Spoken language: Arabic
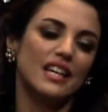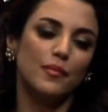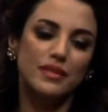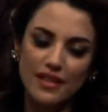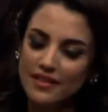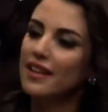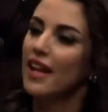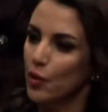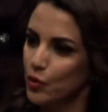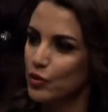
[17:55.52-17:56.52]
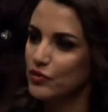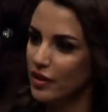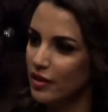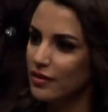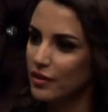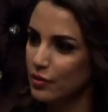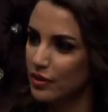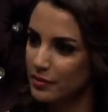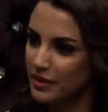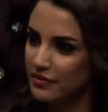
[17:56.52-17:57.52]
يعني احنا انبسطنا آه. الاول وافتكرنا انه
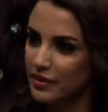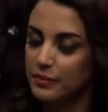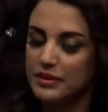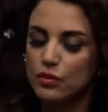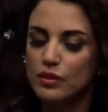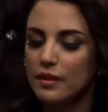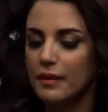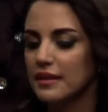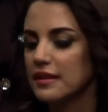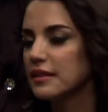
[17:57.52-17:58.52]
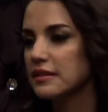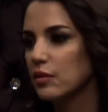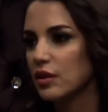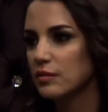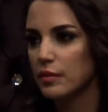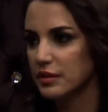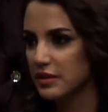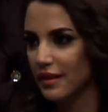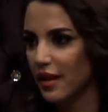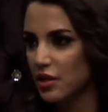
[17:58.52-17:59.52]
ربيع فعلا بس هو طبعا هي الثورات ما
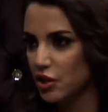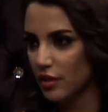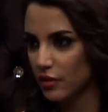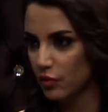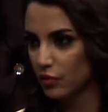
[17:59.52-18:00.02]
بتصلحش على